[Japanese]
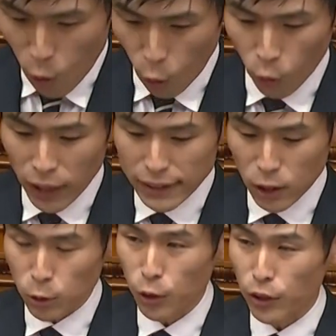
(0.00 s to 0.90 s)
行っ
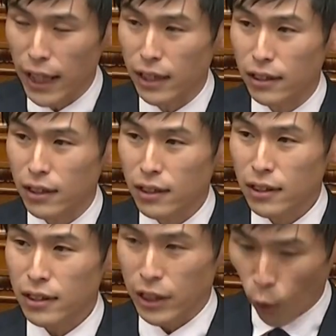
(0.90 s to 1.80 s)
たことのない
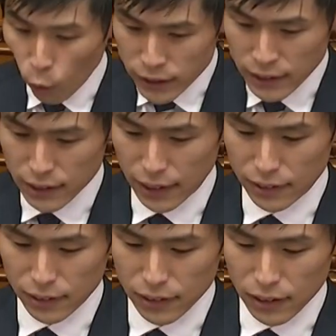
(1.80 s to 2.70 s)
違法人事です。